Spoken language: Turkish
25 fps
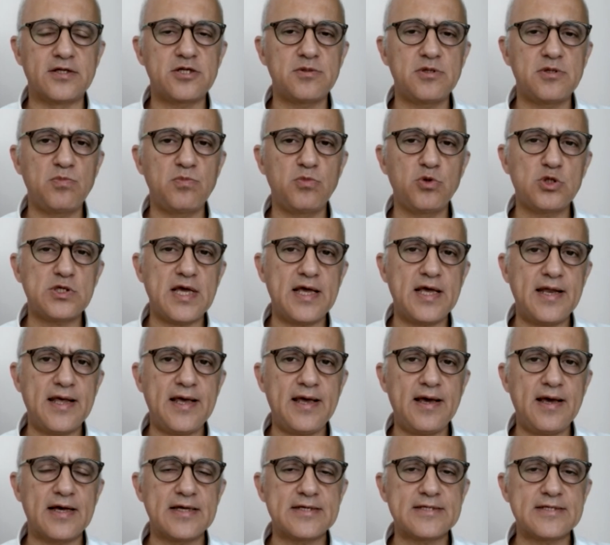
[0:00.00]
Şimdi bu
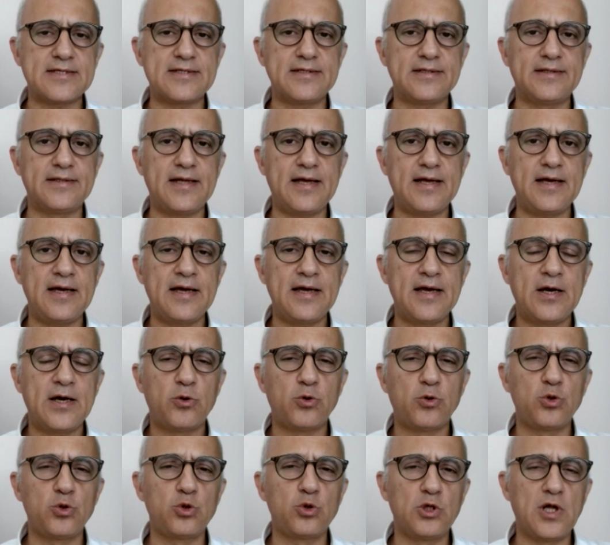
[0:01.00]
sene aslında
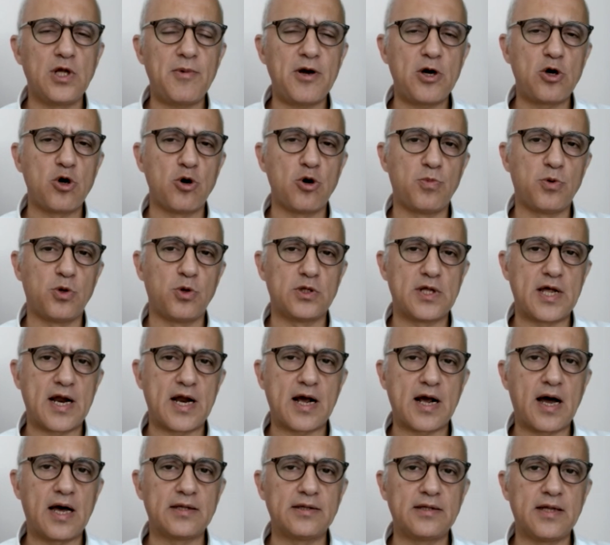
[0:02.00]
uygulama kopu
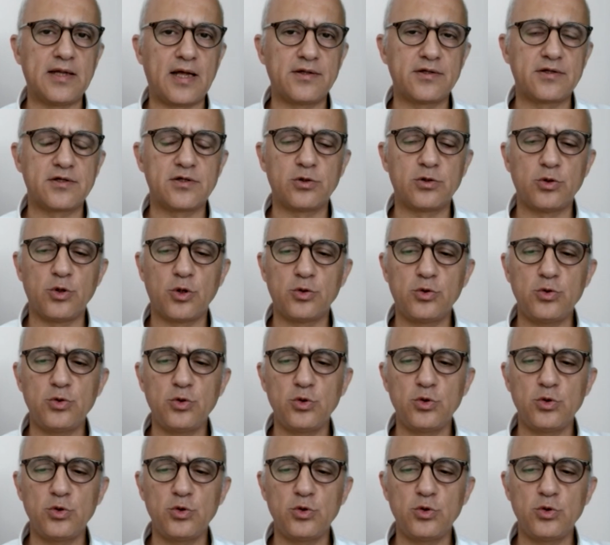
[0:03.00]
olarak adlandırılıyordu.